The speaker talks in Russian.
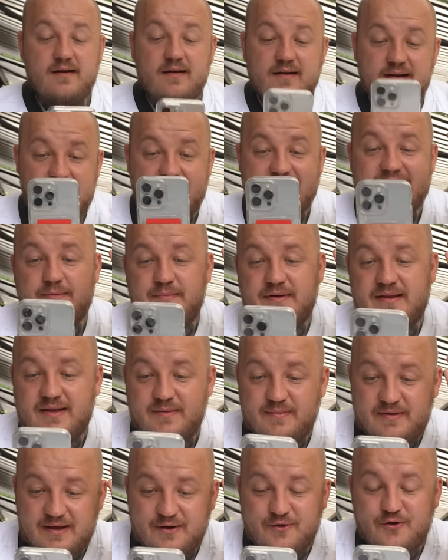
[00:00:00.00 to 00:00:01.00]
Как тебе? Ты
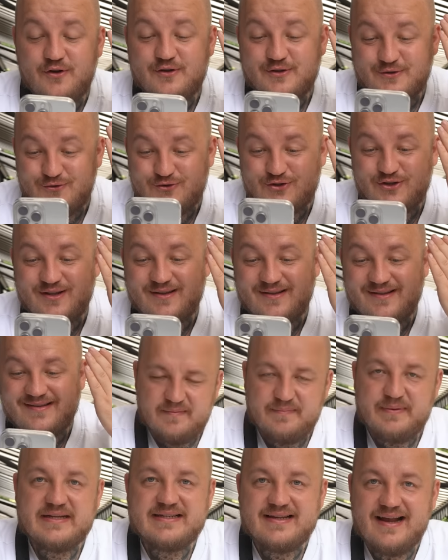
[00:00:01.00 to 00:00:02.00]
бы такое скушал?
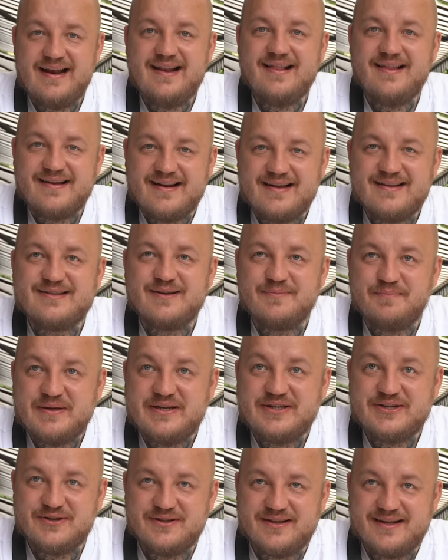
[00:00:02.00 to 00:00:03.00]
Прислали Лоренцо
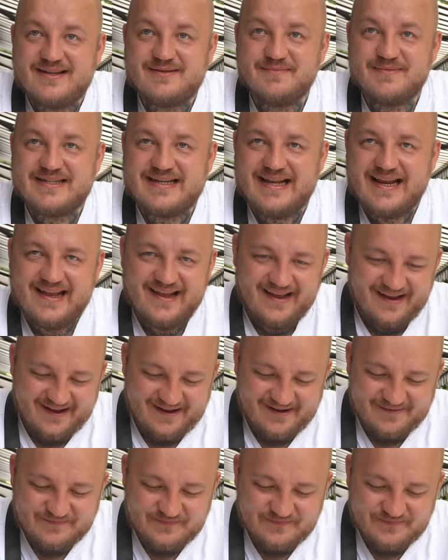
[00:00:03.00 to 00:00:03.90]
пищу на размышления.